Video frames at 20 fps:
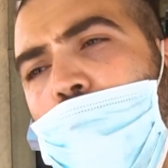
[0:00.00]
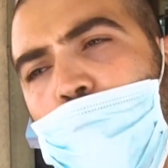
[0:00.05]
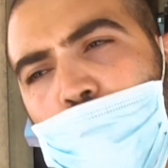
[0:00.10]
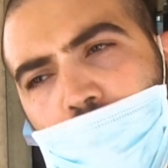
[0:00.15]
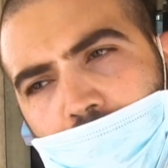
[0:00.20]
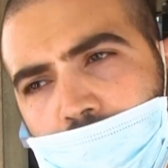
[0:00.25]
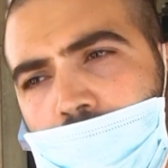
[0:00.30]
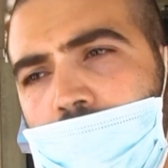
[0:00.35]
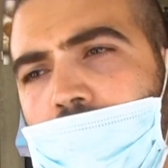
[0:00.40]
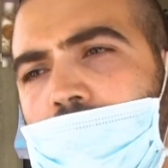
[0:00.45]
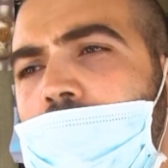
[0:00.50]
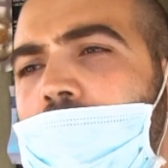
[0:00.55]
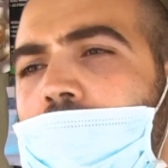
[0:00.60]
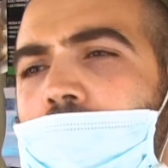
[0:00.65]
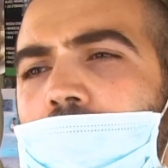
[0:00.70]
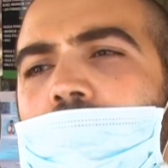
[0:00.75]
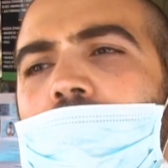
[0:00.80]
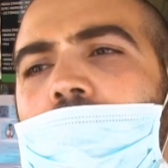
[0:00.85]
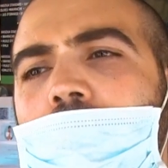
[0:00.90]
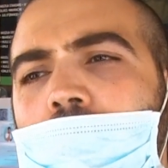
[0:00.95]
ولكن
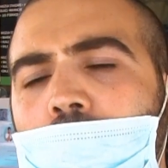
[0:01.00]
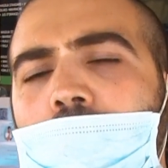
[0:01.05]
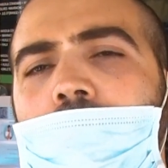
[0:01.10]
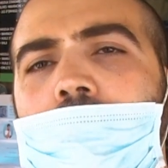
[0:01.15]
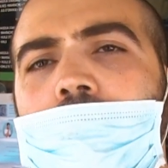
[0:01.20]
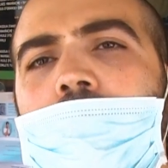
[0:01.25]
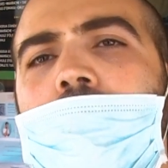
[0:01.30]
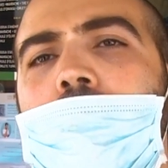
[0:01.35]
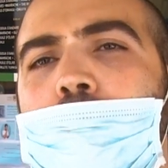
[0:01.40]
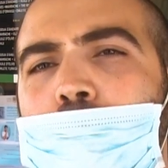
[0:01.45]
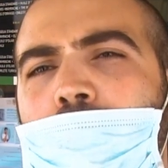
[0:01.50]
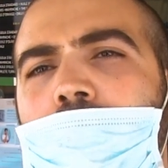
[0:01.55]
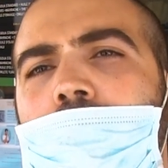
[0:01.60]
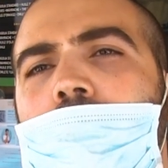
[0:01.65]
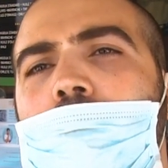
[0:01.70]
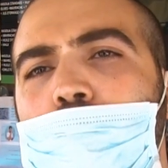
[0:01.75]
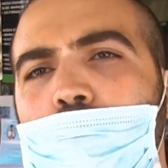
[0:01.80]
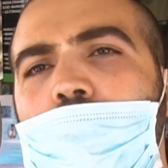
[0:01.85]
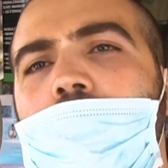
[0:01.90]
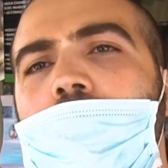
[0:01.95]
هذا واحد ديبار
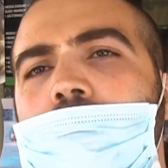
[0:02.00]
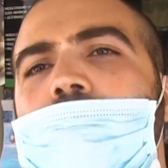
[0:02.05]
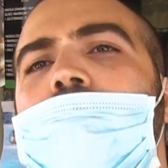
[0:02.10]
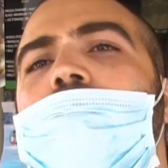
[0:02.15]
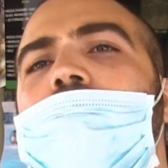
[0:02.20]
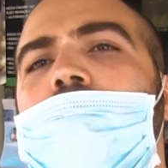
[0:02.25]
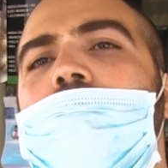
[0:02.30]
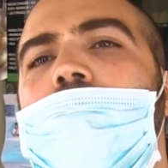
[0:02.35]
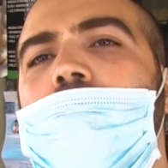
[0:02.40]
المهم